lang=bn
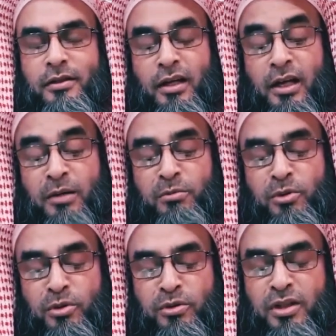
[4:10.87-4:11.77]
নাম
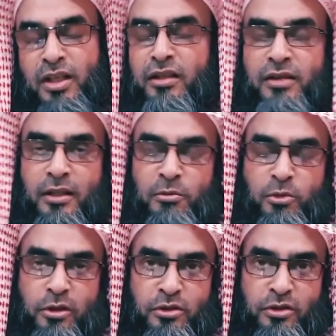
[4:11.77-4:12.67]
কোনোদিন তাদের
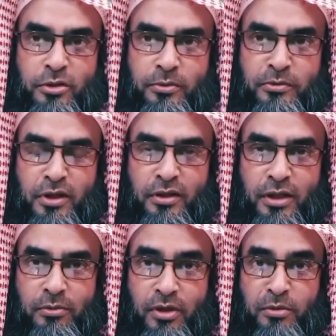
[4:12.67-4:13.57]
মুখে শুনতে পাবেন না
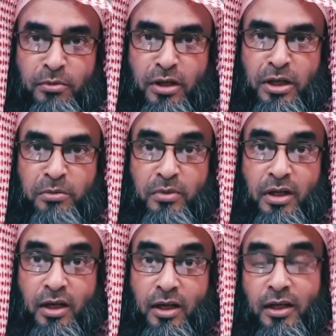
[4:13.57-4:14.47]
তারপর বলে এমাম
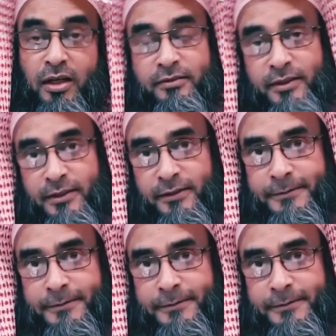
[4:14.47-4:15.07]
আলা হাজারাত